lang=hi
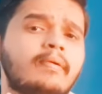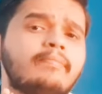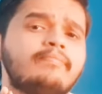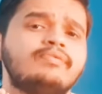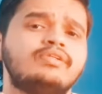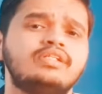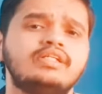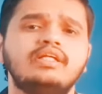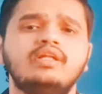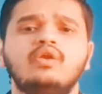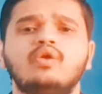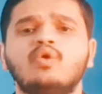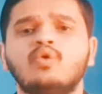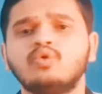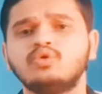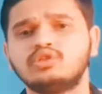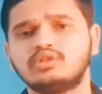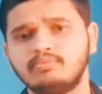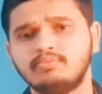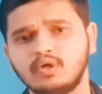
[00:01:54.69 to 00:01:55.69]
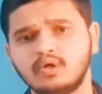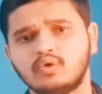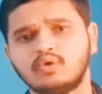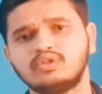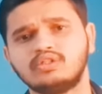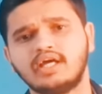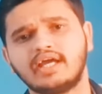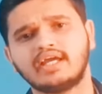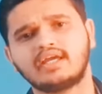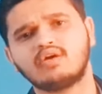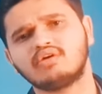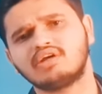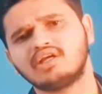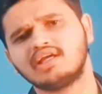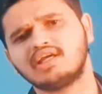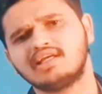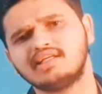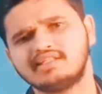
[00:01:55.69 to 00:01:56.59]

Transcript: PUBG लॉन्च भी हो जाए क्योंकि